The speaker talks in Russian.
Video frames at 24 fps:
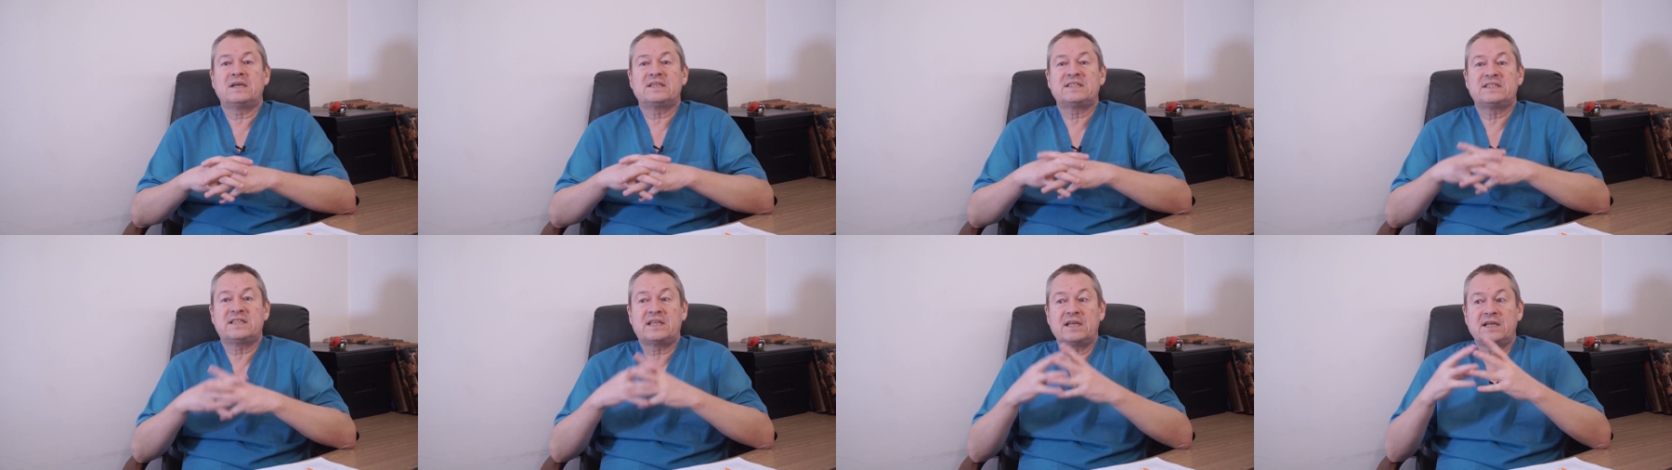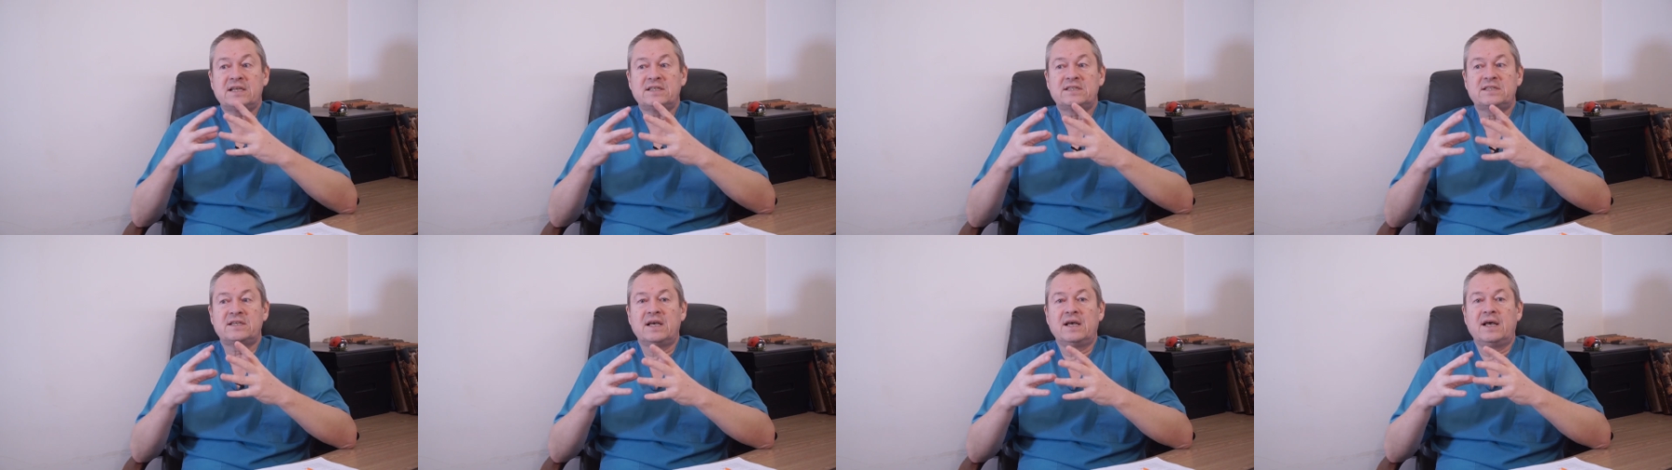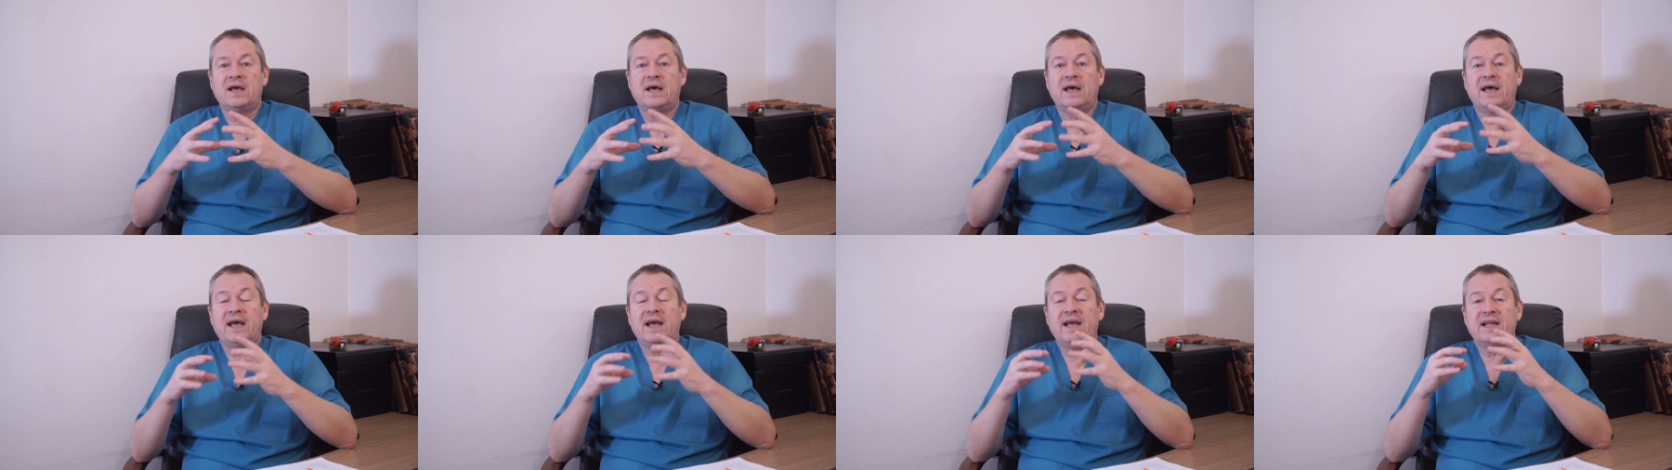Стресс –
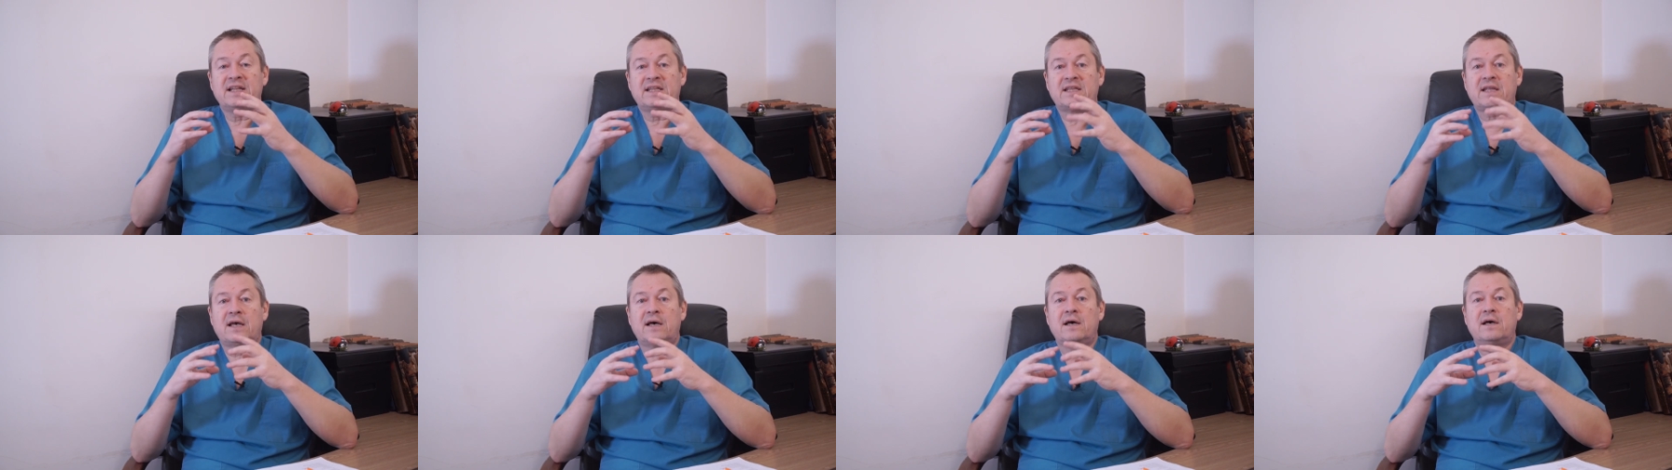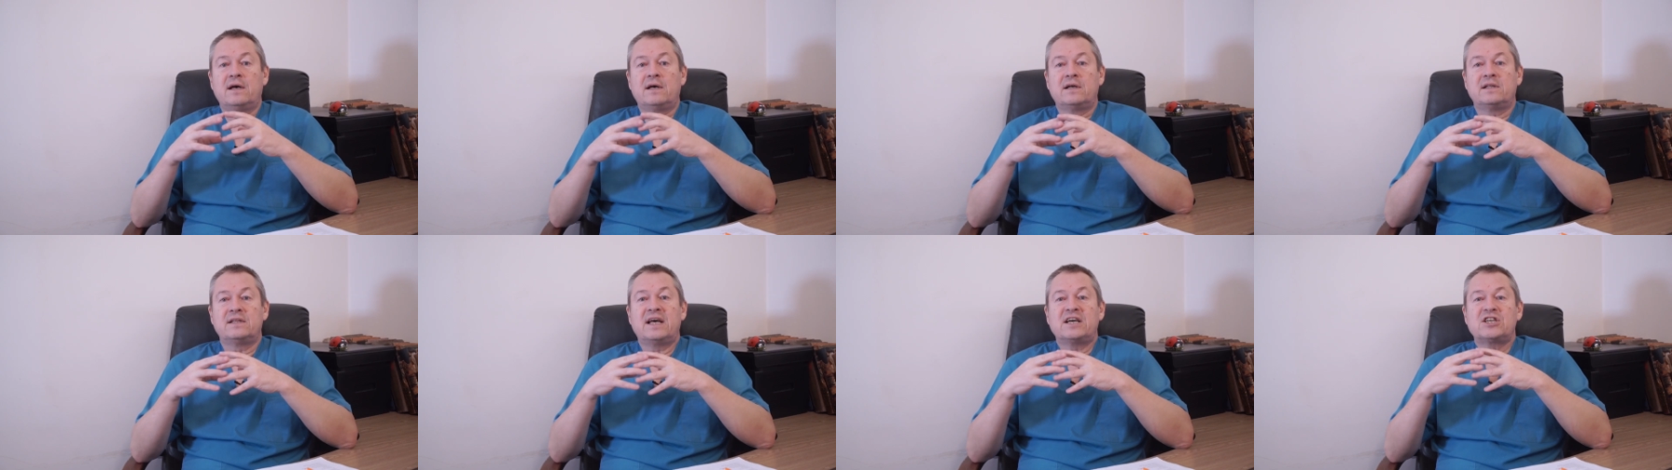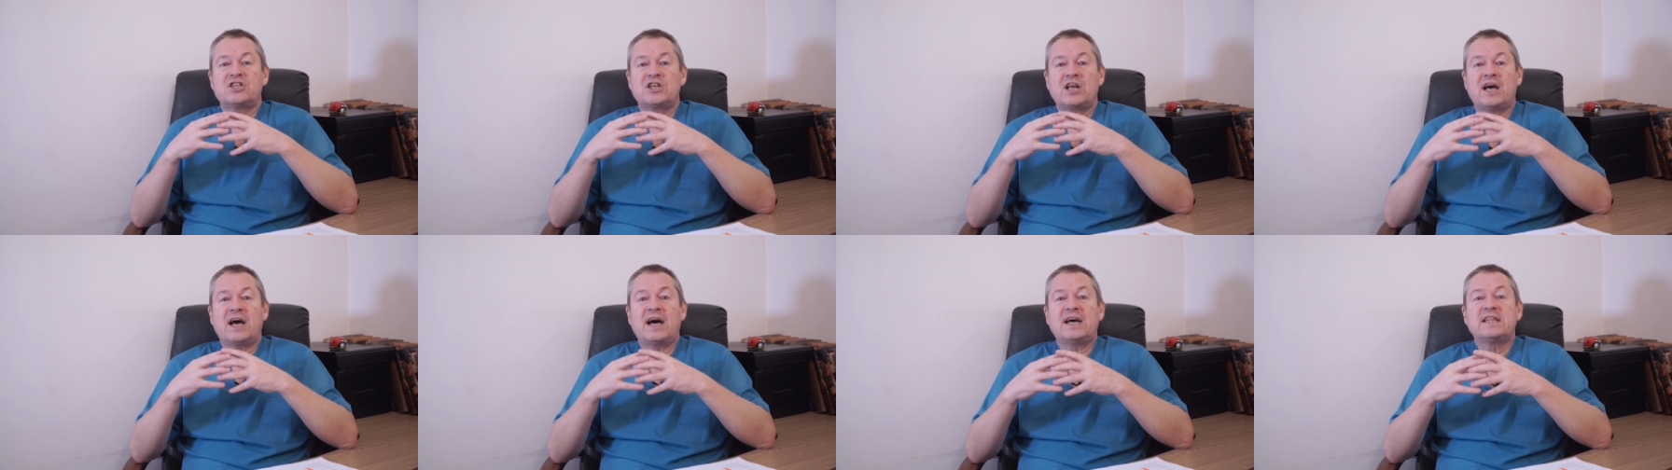это наша